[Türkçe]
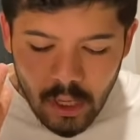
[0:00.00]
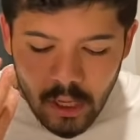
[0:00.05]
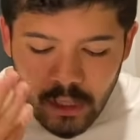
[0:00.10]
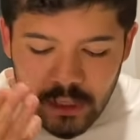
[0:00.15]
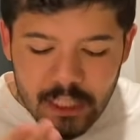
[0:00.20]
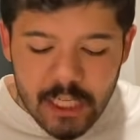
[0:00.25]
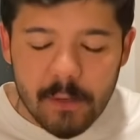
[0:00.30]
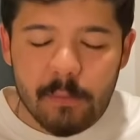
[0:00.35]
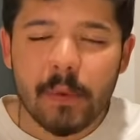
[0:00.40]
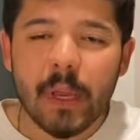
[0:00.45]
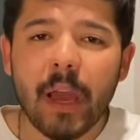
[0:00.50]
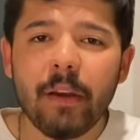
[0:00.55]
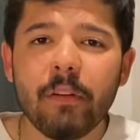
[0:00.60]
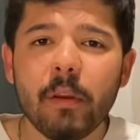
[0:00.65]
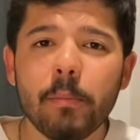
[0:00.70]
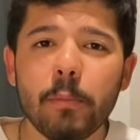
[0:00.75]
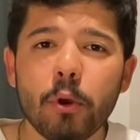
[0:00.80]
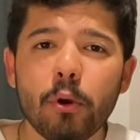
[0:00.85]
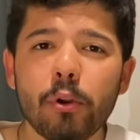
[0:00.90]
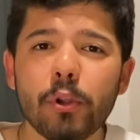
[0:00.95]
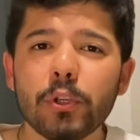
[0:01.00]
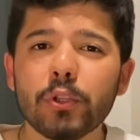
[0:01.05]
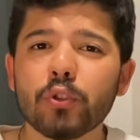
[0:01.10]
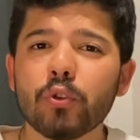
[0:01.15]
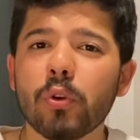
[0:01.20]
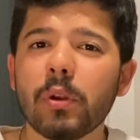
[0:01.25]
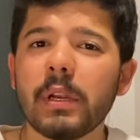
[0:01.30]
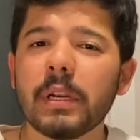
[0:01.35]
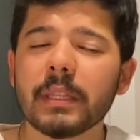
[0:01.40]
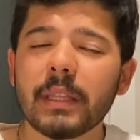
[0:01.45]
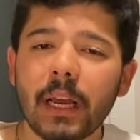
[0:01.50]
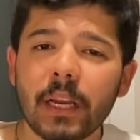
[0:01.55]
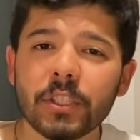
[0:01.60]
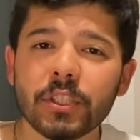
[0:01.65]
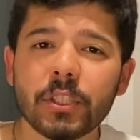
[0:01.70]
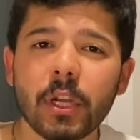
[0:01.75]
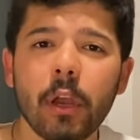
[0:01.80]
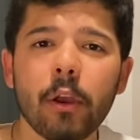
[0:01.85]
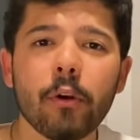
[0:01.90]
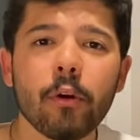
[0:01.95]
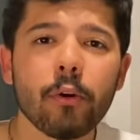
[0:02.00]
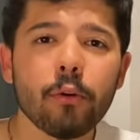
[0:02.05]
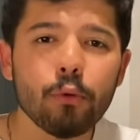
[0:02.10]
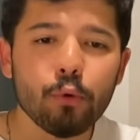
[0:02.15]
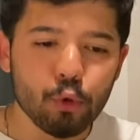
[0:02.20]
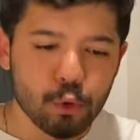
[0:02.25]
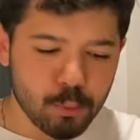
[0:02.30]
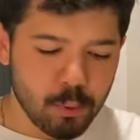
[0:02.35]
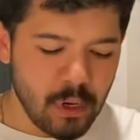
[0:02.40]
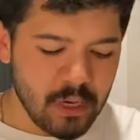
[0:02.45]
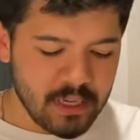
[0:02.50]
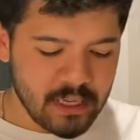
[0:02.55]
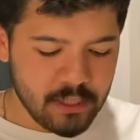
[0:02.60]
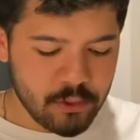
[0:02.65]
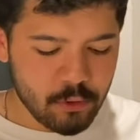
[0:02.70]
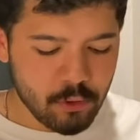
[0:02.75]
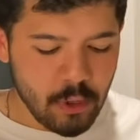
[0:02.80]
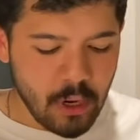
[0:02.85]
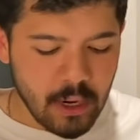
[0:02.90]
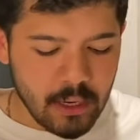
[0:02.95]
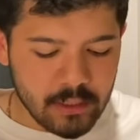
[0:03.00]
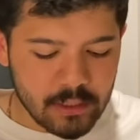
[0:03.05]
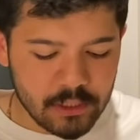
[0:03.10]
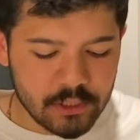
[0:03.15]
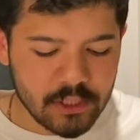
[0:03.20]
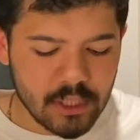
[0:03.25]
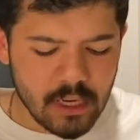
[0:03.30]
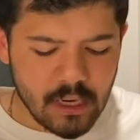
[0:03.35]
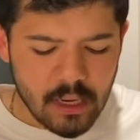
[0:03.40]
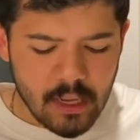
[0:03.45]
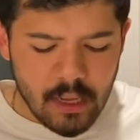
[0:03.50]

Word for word: Kimya ve biyoloji soruları da aşağı yukarı 3 puan getiriyor arkadaşlar.